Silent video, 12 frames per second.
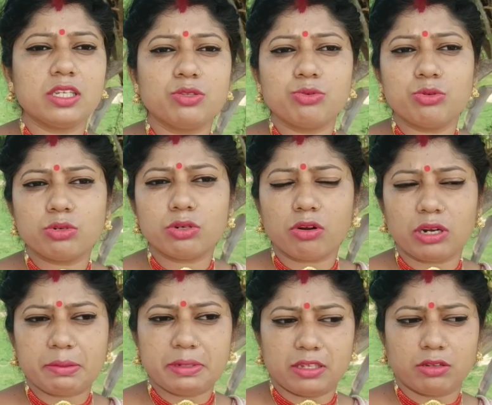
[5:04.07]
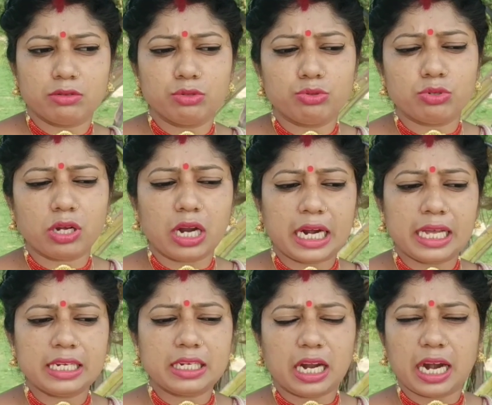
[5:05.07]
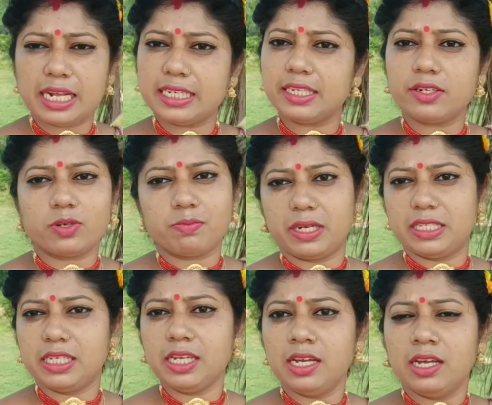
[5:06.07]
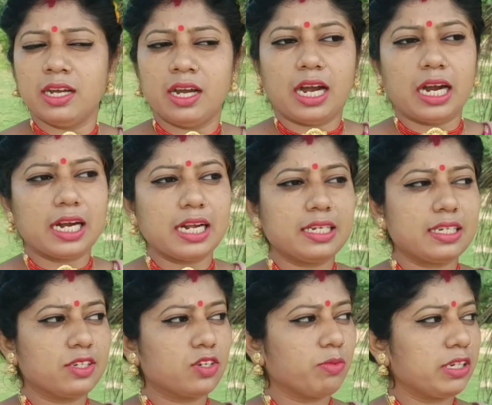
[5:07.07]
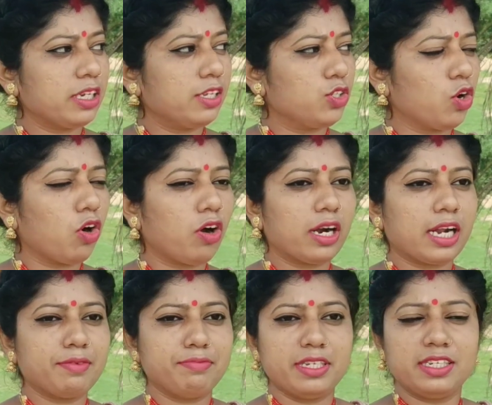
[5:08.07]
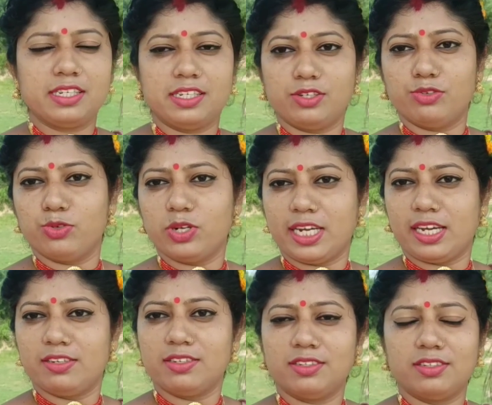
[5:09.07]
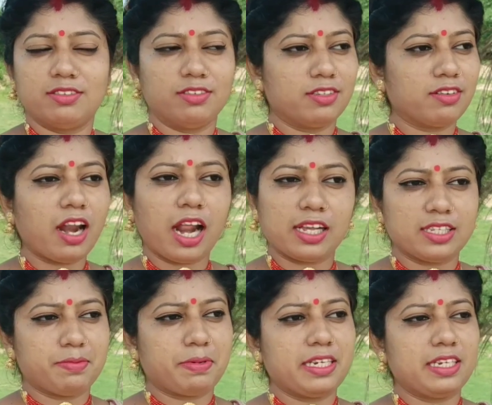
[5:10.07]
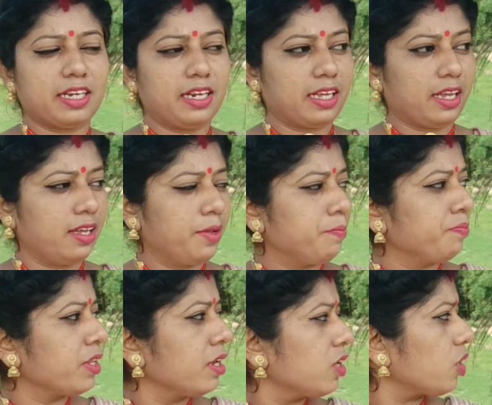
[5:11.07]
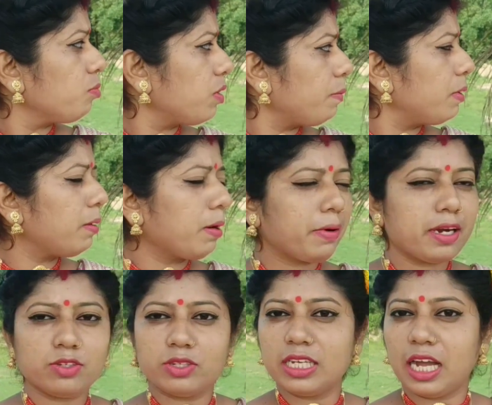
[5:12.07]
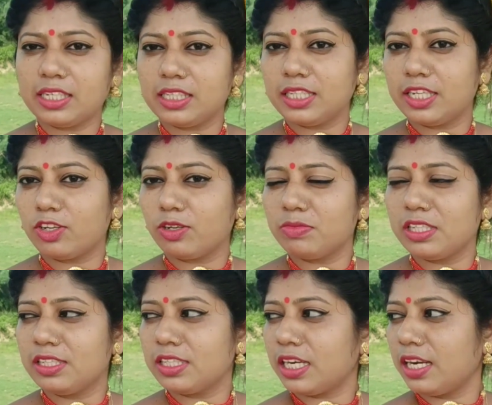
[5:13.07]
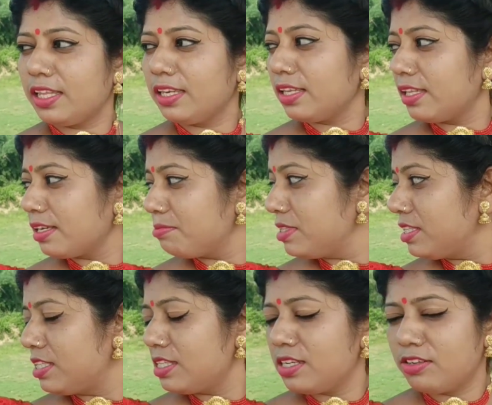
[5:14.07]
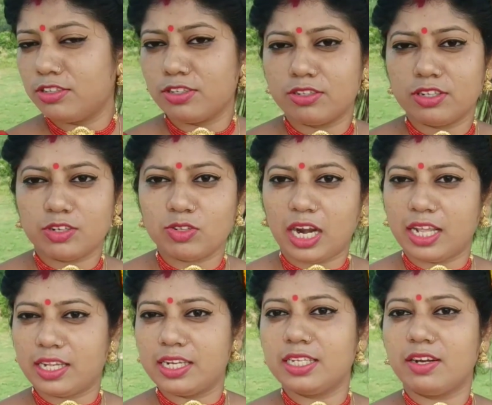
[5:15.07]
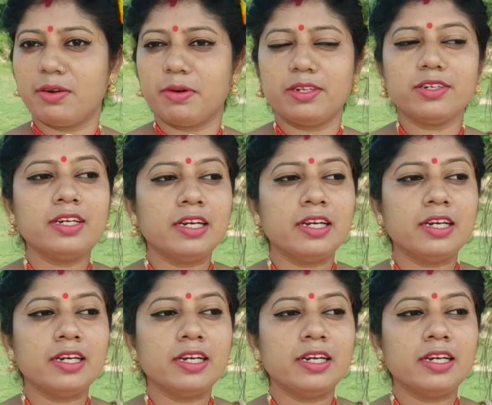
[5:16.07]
সেই দুটো কটা বাজে তখন দুটো আড়াই আড়াইটে এরকম বাজে আড়াইটের সময় সেই ঝড় আর বৃষ্টি শুরু হয়ে গেল ওই জন্য আর আসতে পারিনি কালকে তো আমি ভাবলাম আবার যদি আসে সেরকম তিনটে সাড়ে তিনটে থেকে বৃষ্টি ওই জন্য একটু তাড়াতাড়ি যাওয়া ভালো